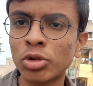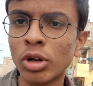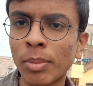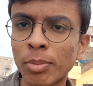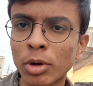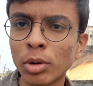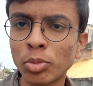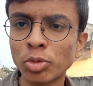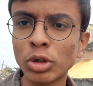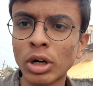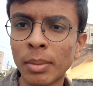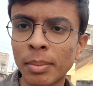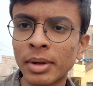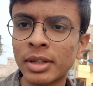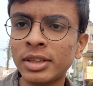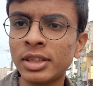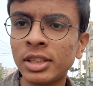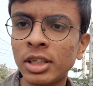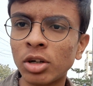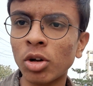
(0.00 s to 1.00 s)
सो आपको पूरा
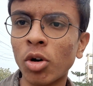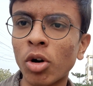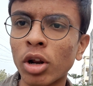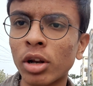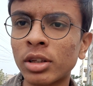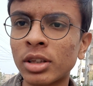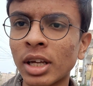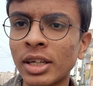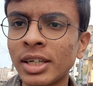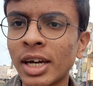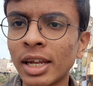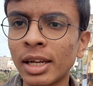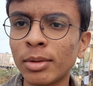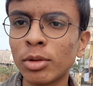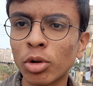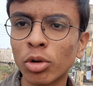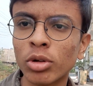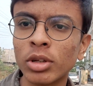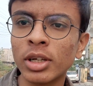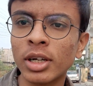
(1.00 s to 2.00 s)
मंदिर और
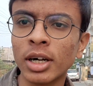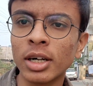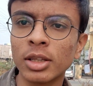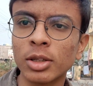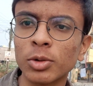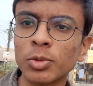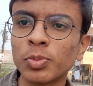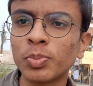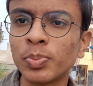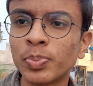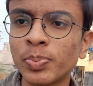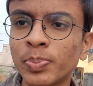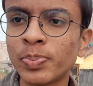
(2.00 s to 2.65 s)
तैयारी दोनों दिखाती हूँ